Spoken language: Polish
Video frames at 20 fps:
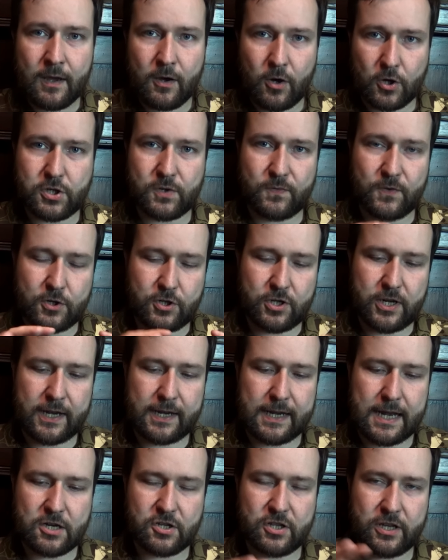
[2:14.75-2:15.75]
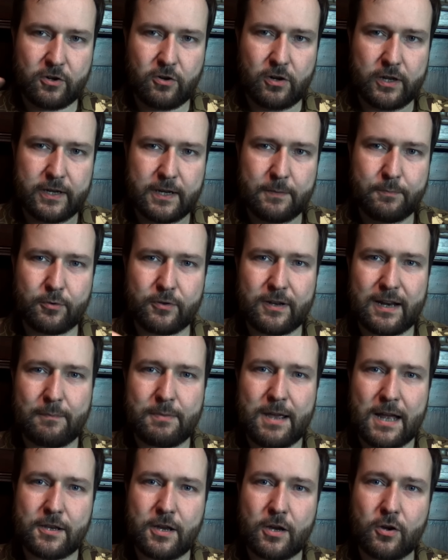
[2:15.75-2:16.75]
Oczywiście każde kolejne
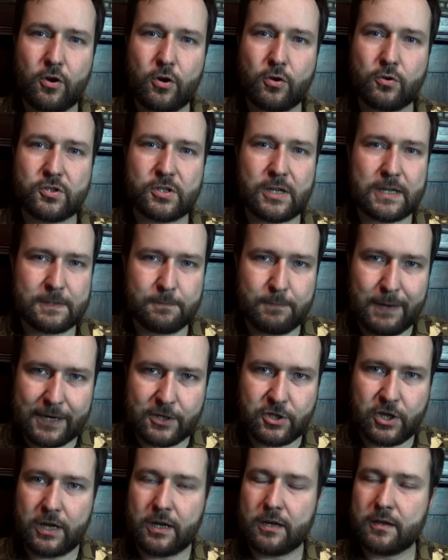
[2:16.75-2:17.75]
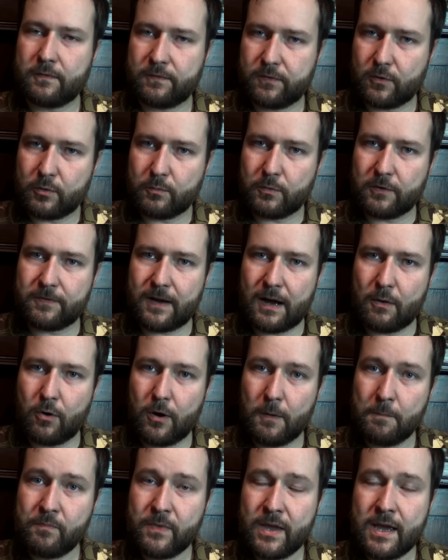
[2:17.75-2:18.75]
podrabianie go coraz bardziej
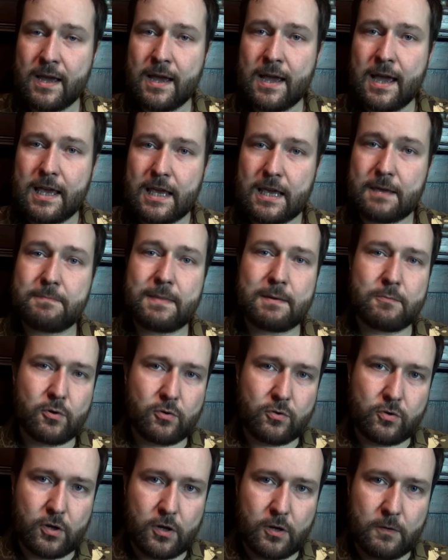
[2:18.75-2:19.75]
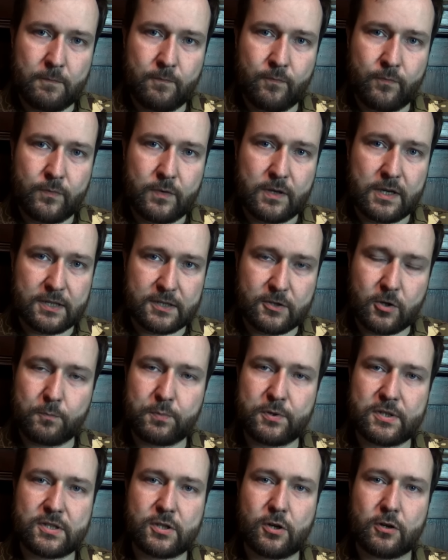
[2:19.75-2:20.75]
deformowało i mimo to jest to
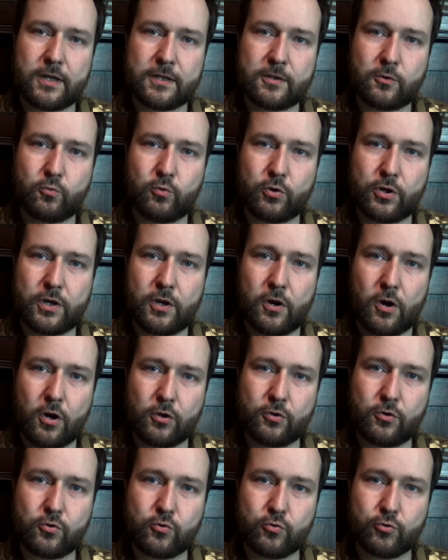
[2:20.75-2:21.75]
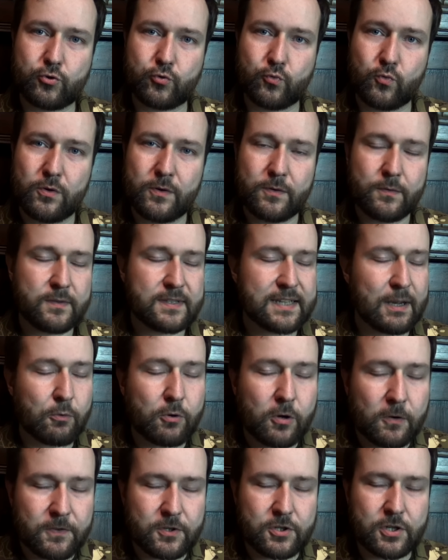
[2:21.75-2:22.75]
pistolet, który odniósł
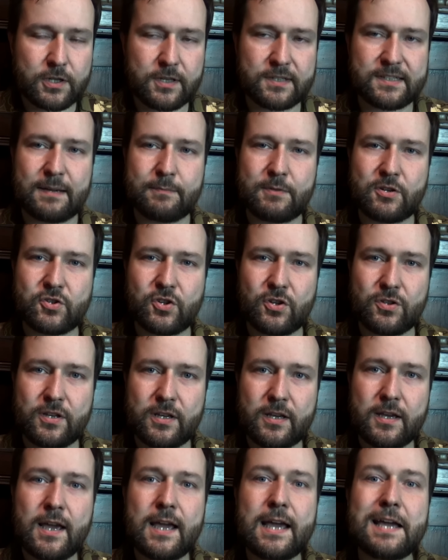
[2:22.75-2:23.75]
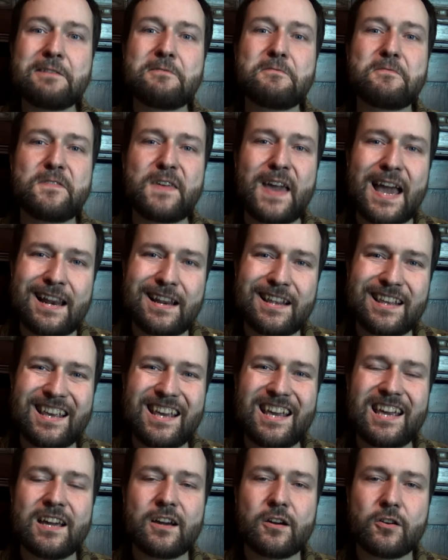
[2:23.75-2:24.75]
całkowicie niezamierzony
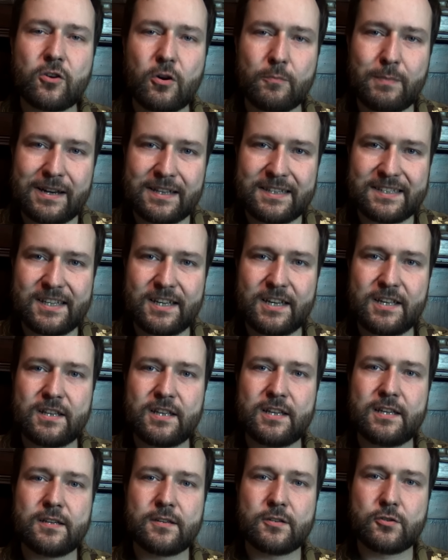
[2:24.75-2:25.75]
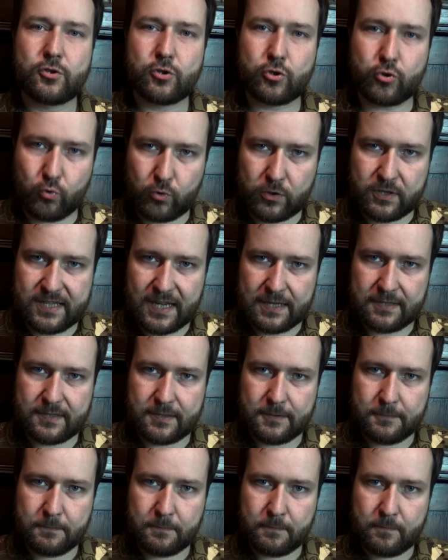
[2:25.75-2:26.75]
wielki komercyjny
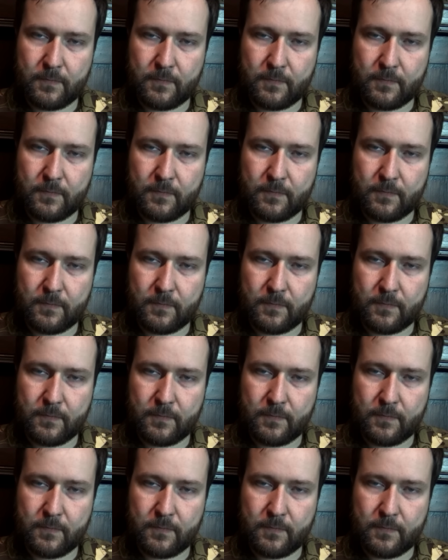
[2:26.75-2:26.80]
sukces.